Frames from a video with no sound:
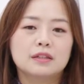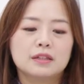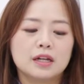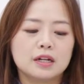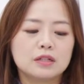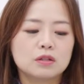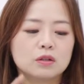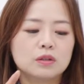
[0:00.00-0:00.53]

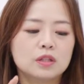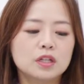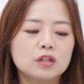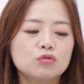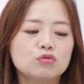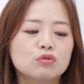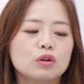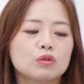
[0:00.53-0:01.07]
따라서
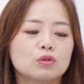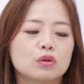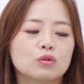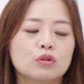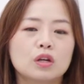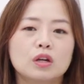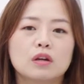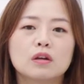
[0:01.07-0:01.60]
T
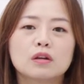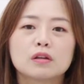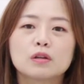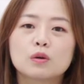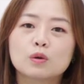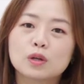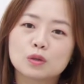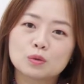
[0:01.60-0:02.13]
눌렀더니
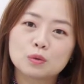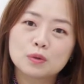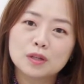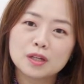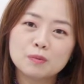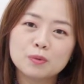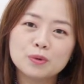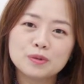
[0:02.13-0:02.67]
이렇게 또
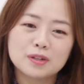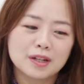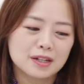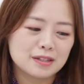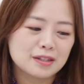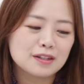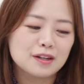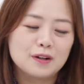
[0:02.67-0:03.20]

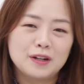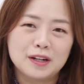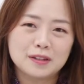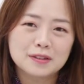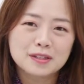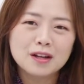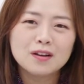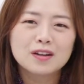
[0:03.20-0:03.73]
키보드까지
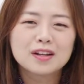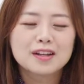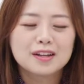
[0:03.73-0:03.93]
열렸죠?